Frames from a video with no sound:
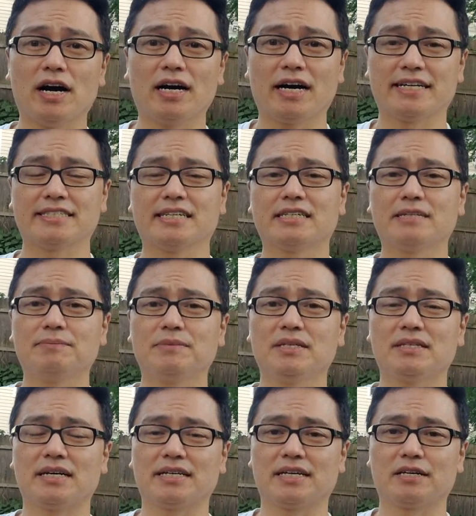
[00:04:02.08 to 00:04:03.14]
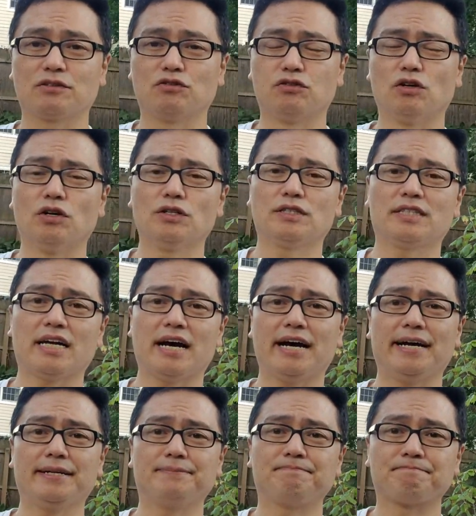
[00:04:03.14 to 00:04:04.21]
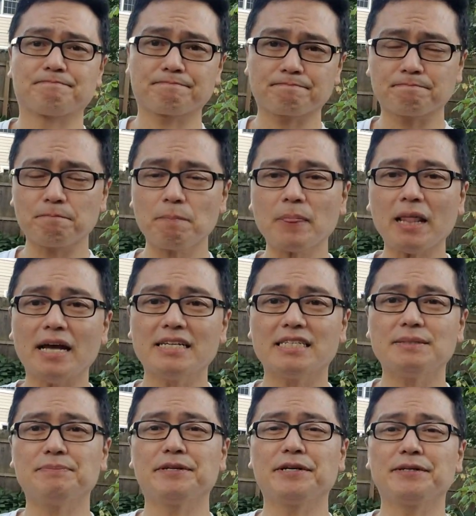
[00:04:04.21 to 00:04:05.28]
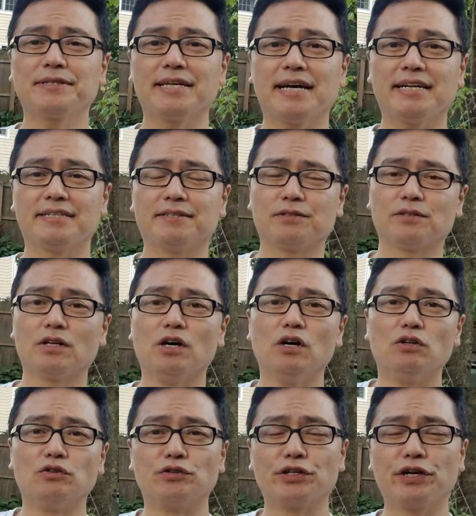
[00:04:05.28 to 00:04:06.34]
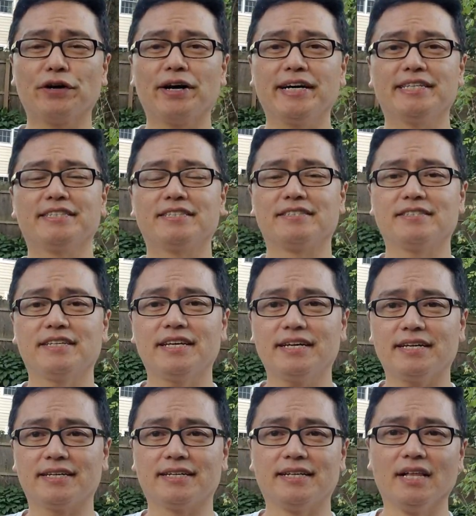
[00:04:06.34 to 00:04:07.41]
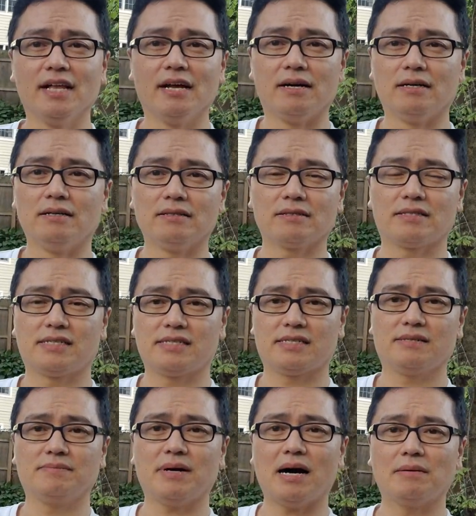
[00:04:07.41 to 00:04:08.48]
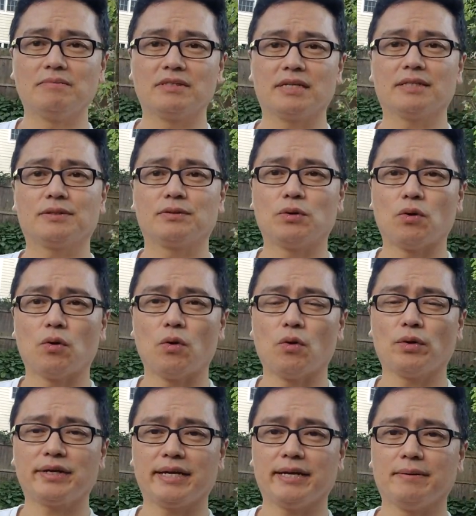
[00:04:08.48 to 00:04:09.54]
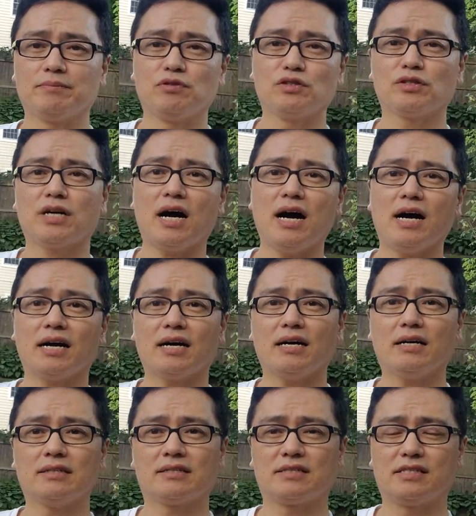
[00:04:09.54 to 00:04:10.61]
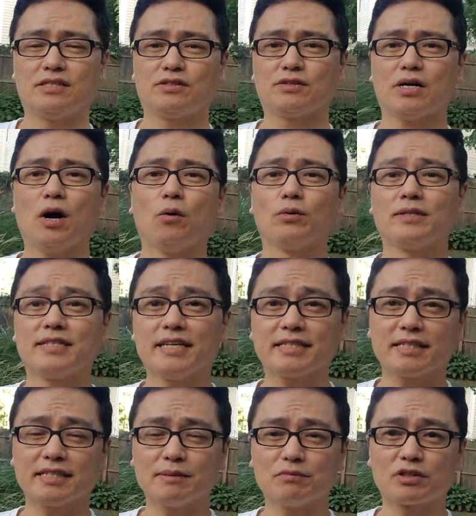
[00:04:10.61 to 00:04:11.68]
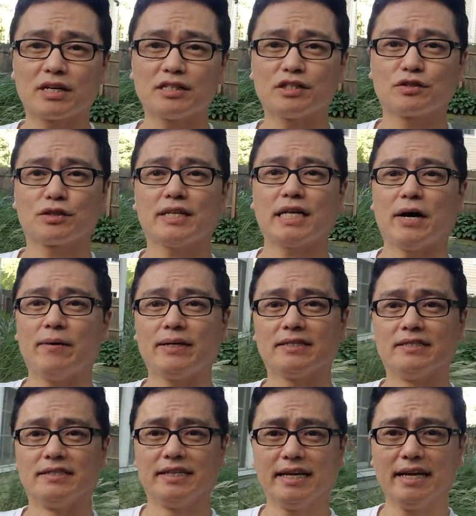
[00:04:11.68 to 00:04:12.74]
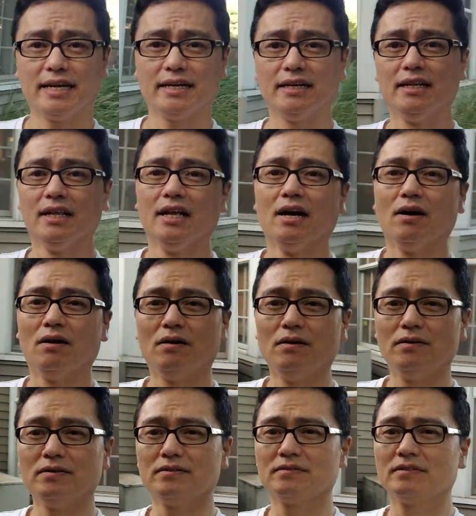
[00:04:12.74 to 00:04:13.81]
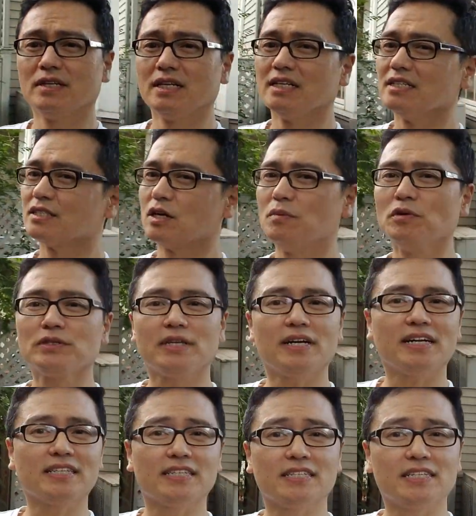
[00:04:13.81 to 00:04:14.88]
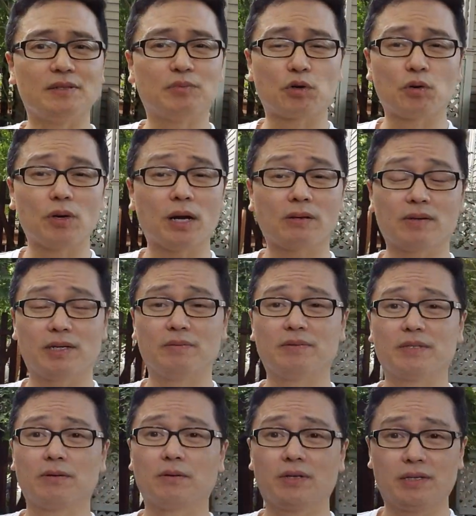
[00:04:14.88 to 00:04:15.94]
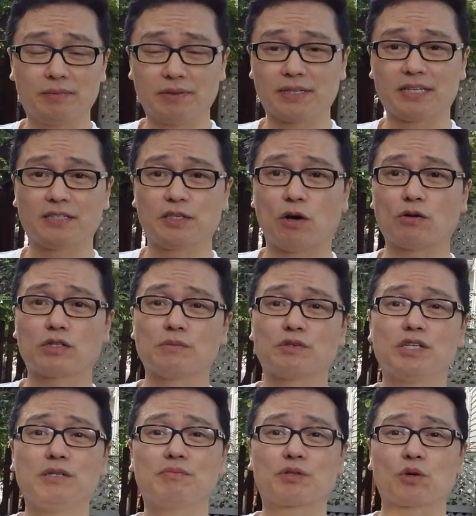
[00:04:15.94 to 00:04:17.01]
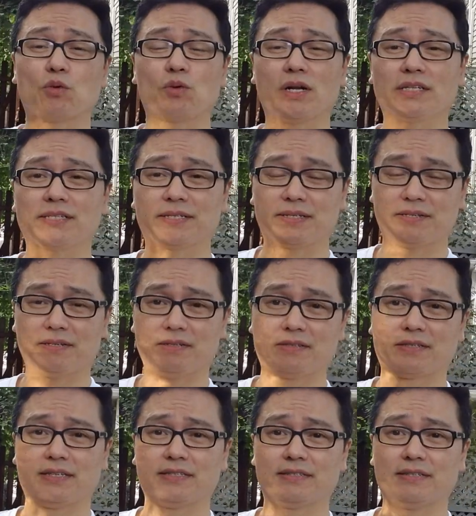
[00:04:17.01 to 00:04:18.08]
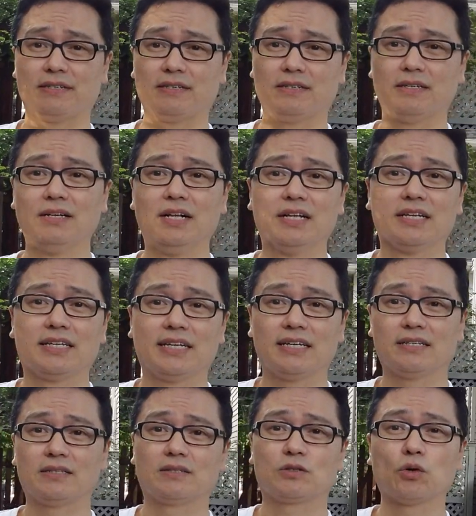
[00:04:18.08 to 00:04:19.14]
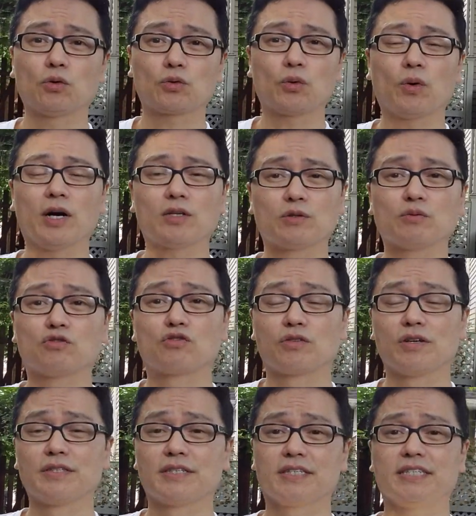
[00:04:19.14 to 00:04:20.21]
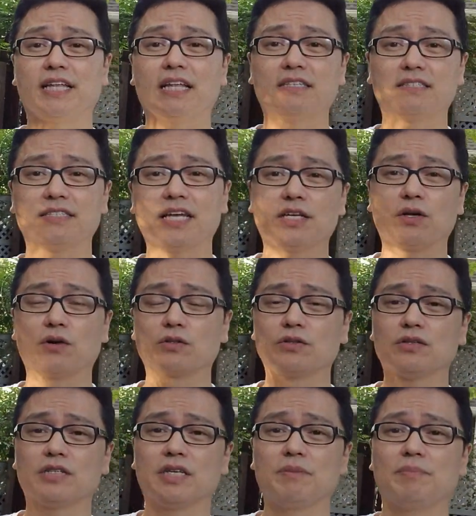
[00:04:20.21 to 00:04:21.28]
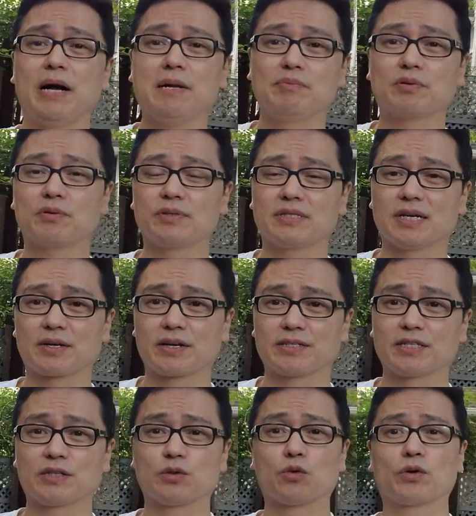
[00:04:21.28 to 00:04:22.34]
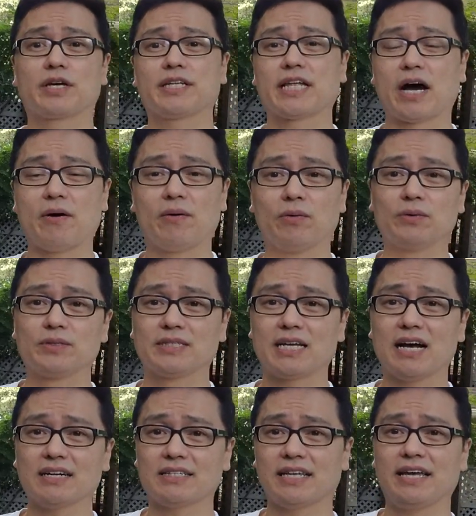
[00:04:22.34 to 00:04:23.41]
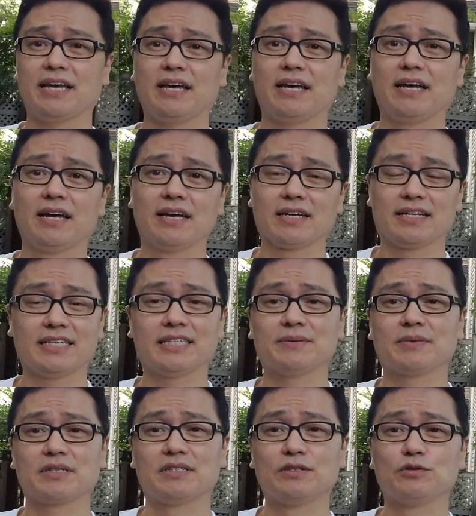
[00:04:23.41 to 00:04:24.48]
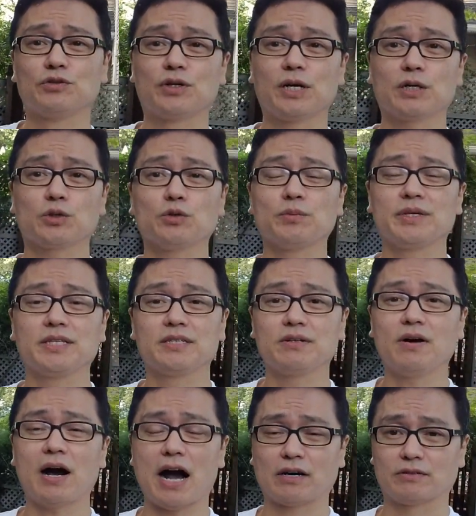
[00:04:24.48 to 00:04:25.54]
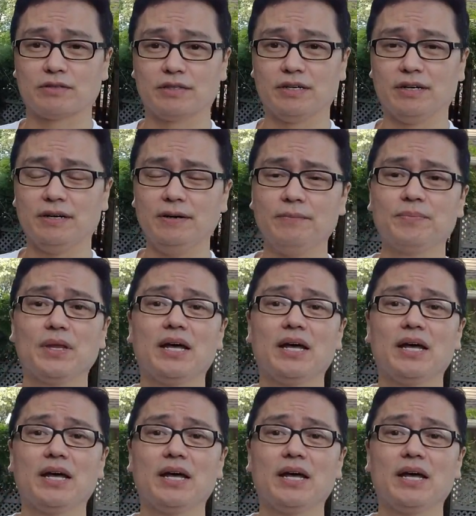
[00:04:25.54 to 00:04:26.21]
가장 큽니다. 예, 9월달 11월 달 이런 우려가 있는데 어, 지금 아무래도 예 물가 지수가 오늘 생산자 물가 지수가 나왔는데 어 저번 달에는 1% 올랐고 이번 어, 이번에는 0.7% 올랐어요. 그래서 예, 속도가 좀 줄어들긴 했는데 여전히 8% 이상 굉장히 높게 나온 상태이기 때문에 그 우려가 좀 있는 것 같고요.